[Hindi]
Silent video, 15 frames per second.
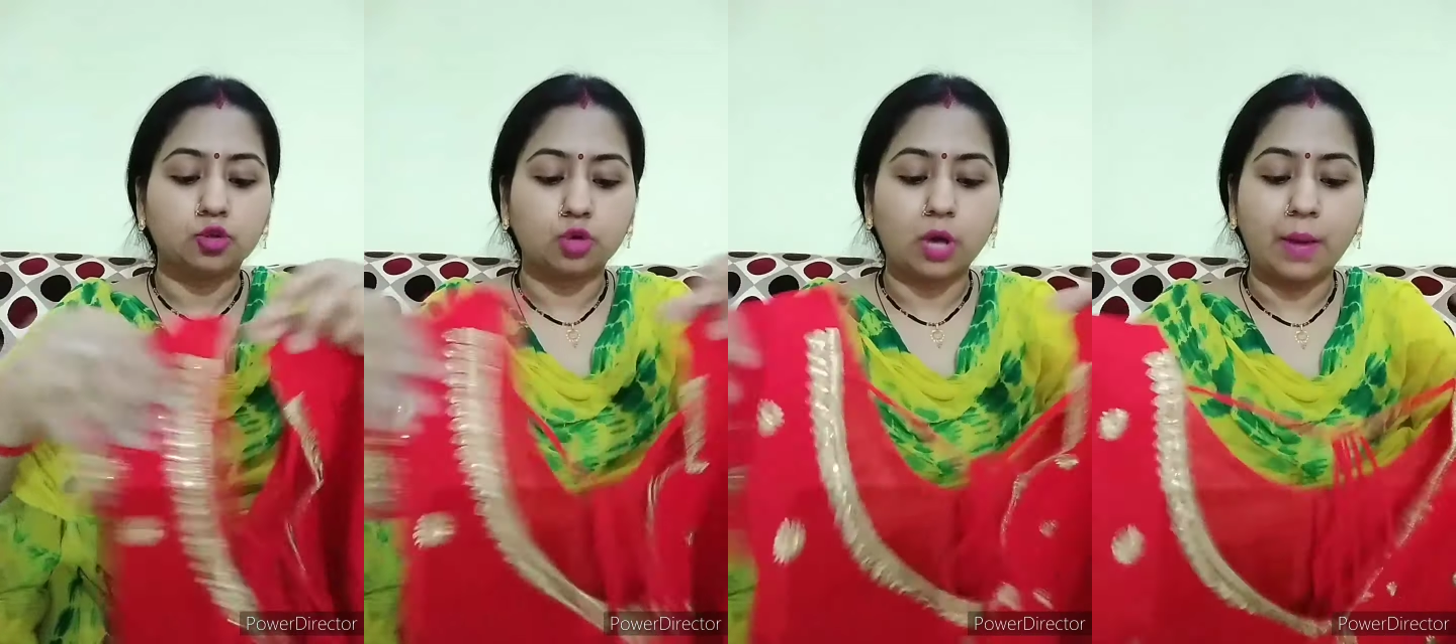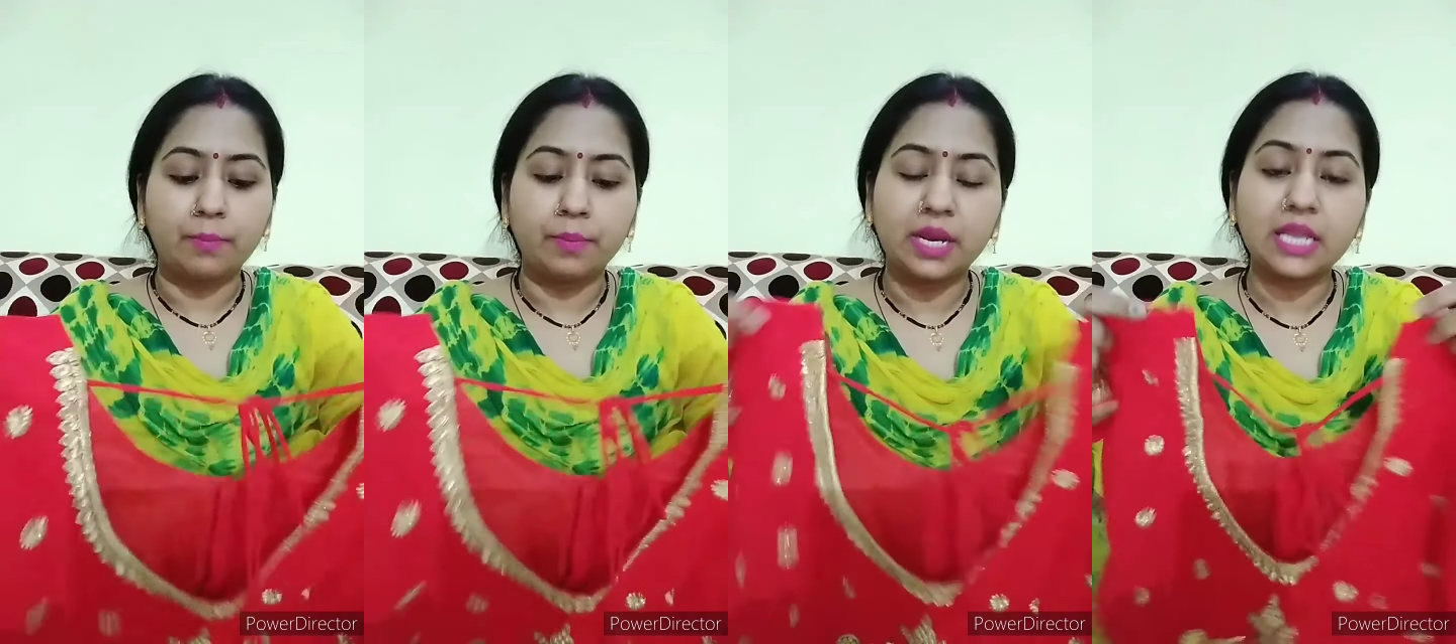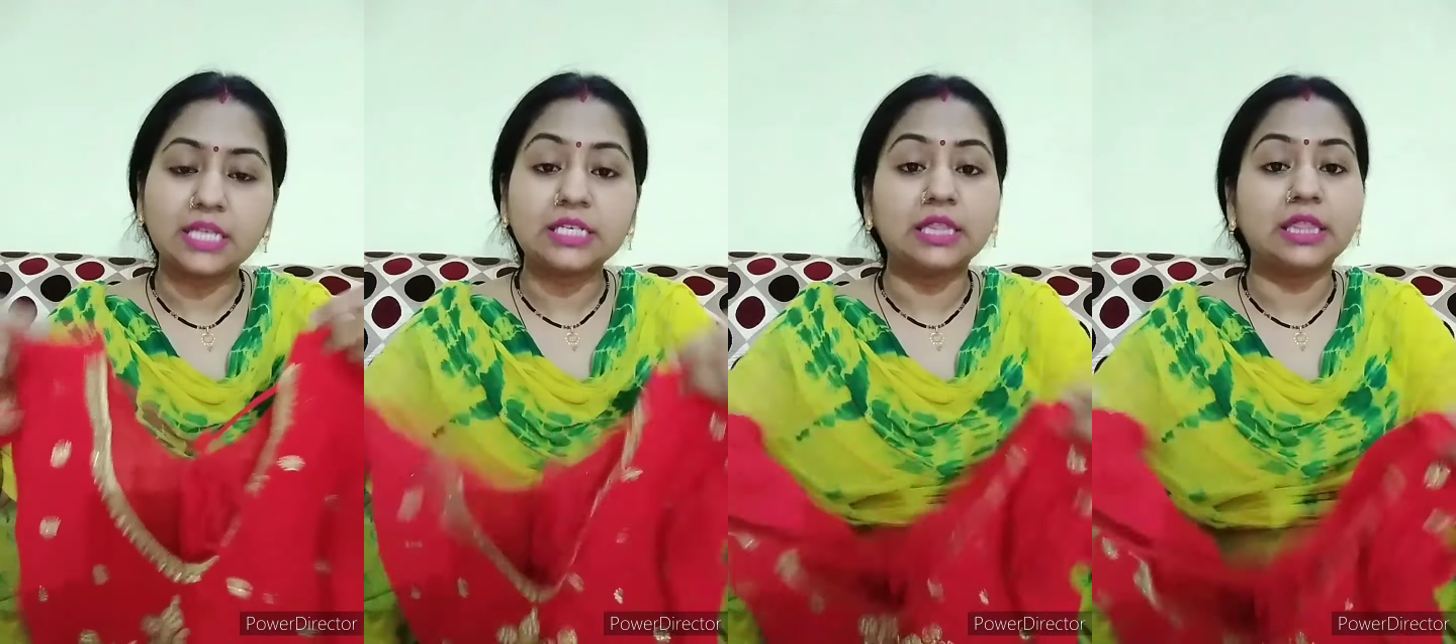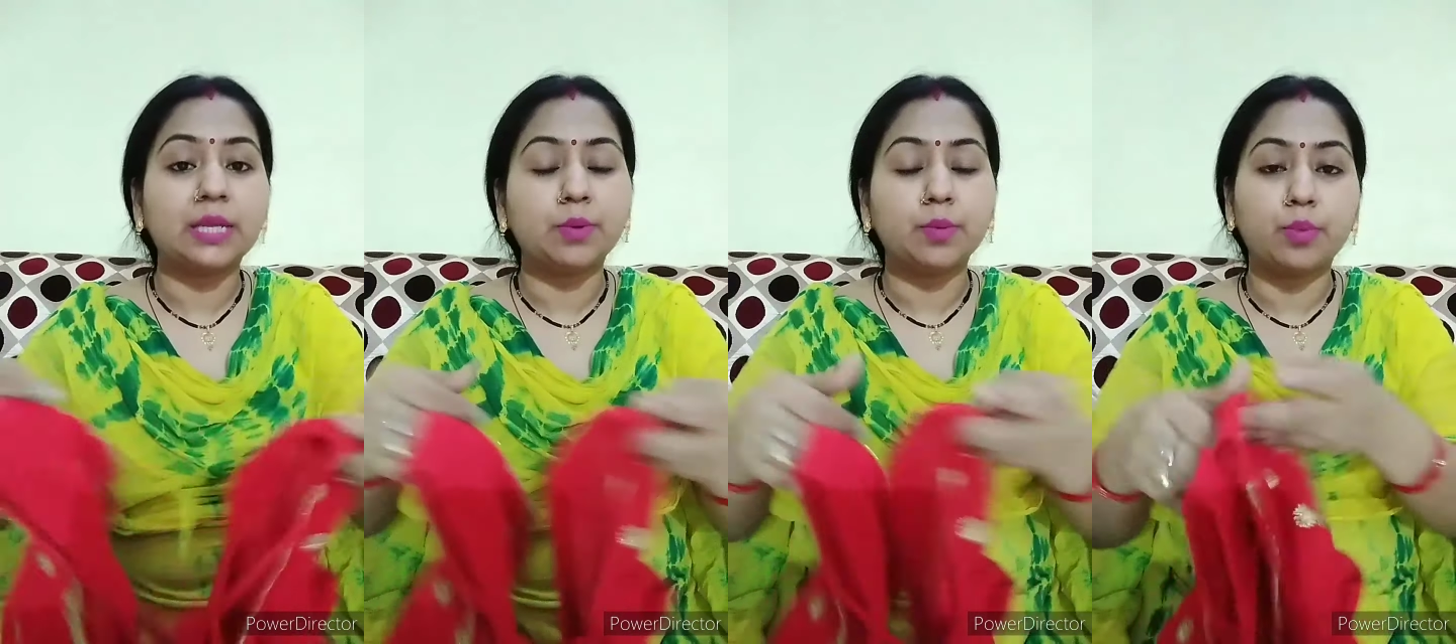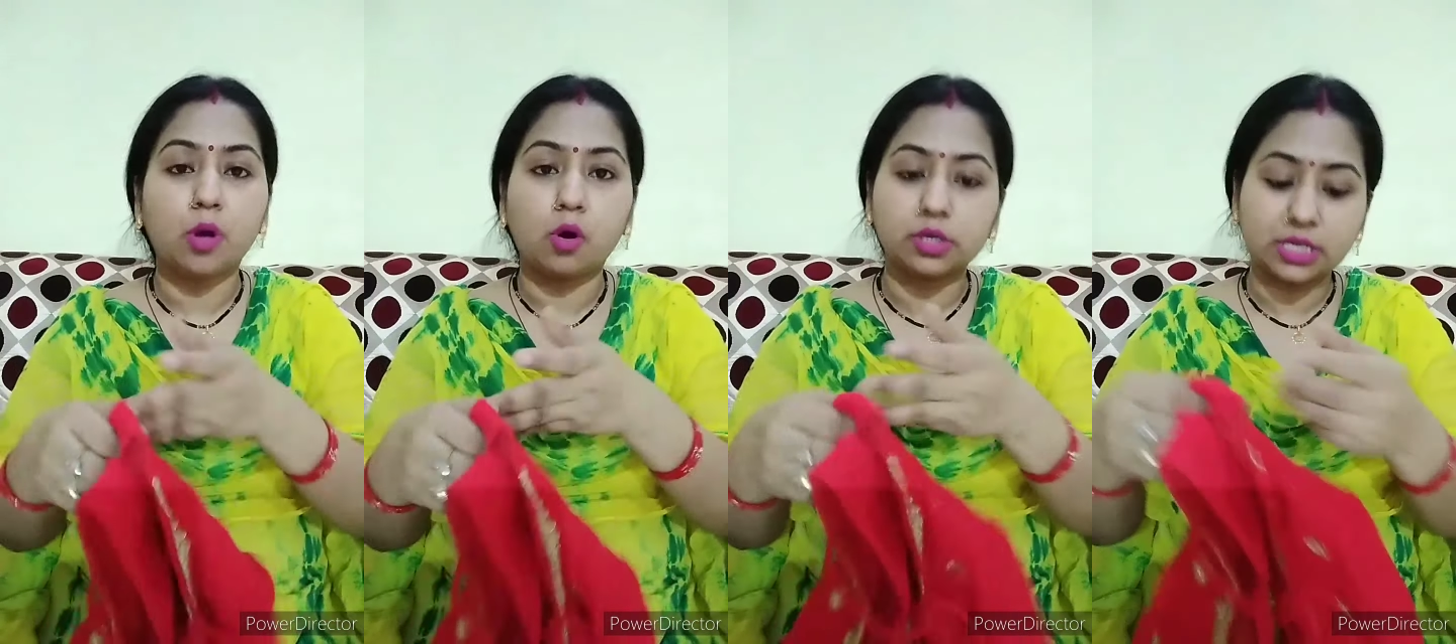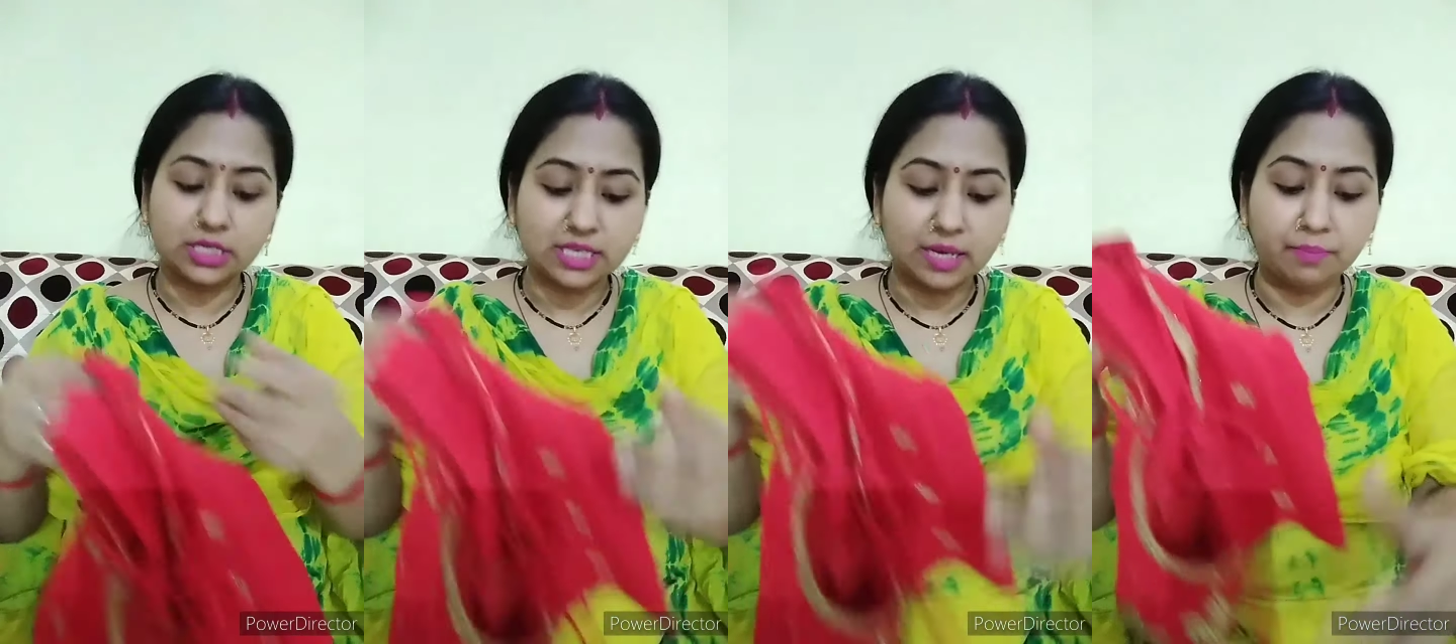तो आप मैंने जितने भी
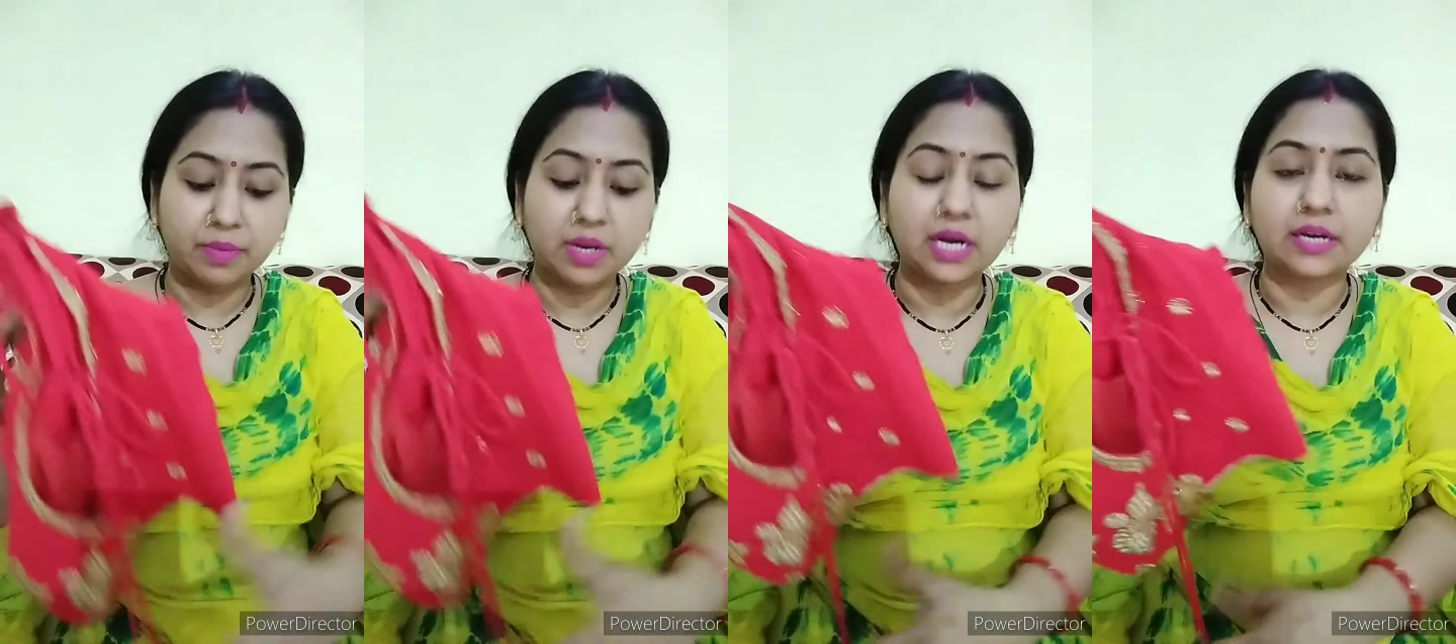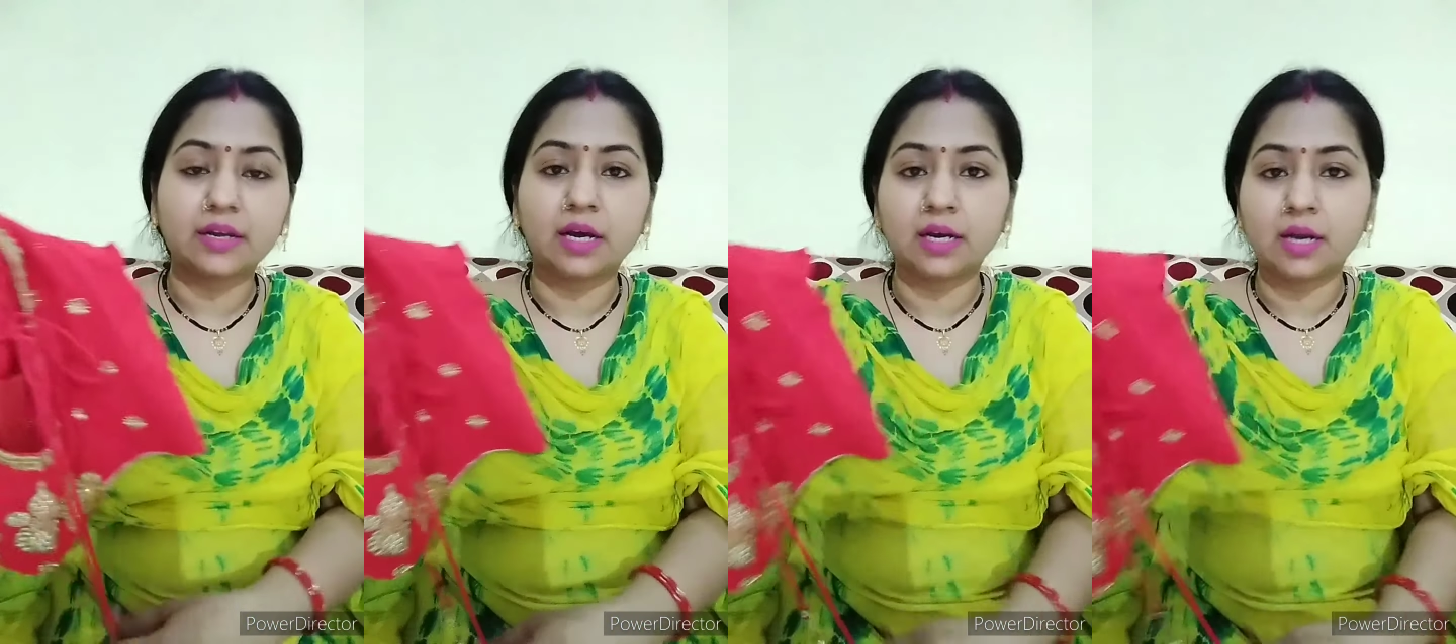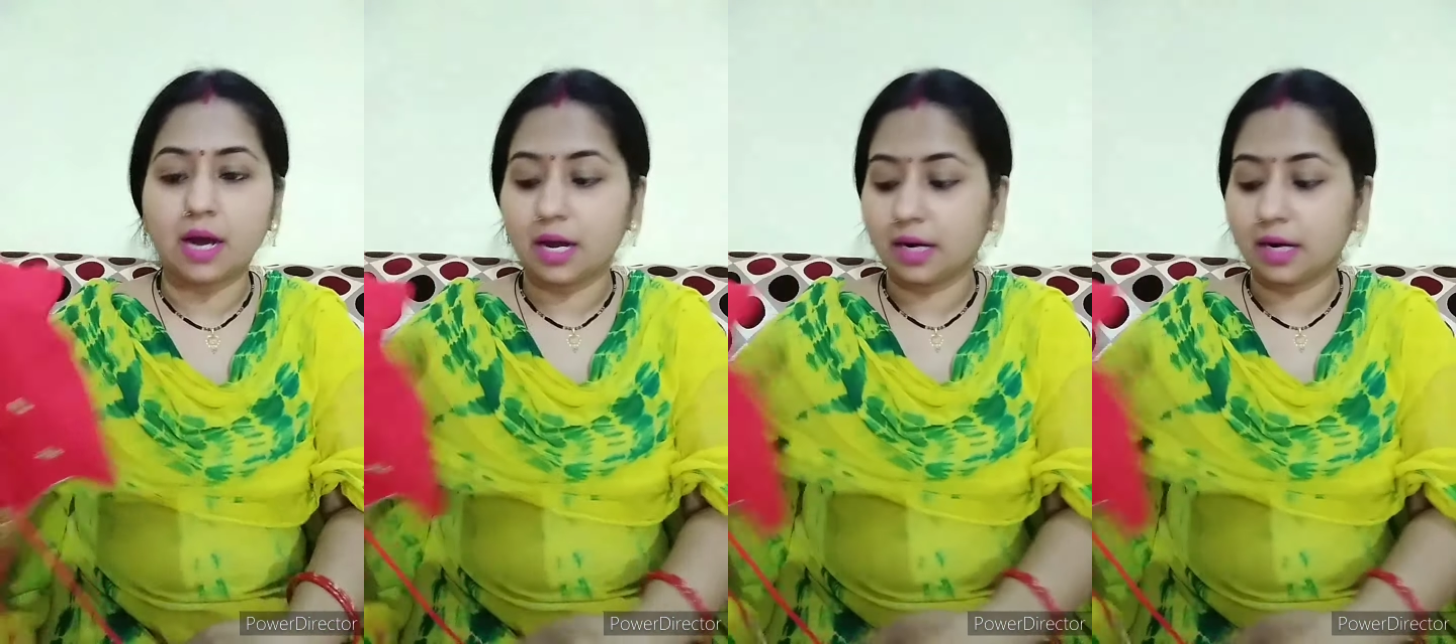ब्लाउज है सब में लटकन